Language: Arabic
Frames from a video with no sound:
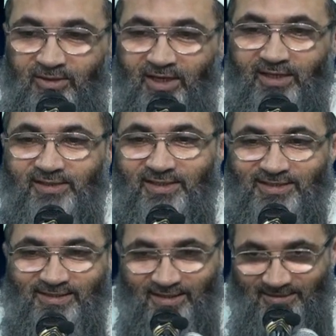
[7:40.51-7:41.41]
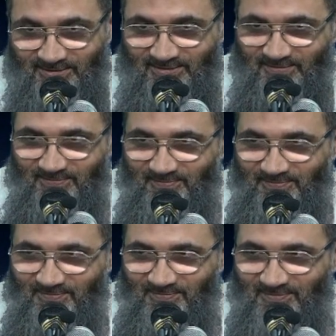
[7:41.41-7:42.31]
عالي الإسناد
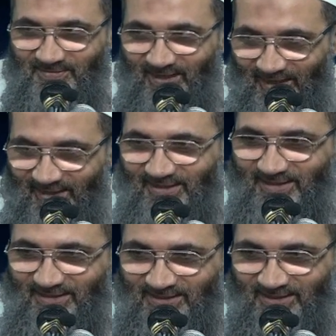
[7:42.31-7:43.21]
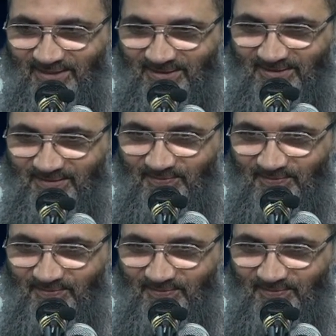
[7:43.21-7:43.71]
عالي الإسناد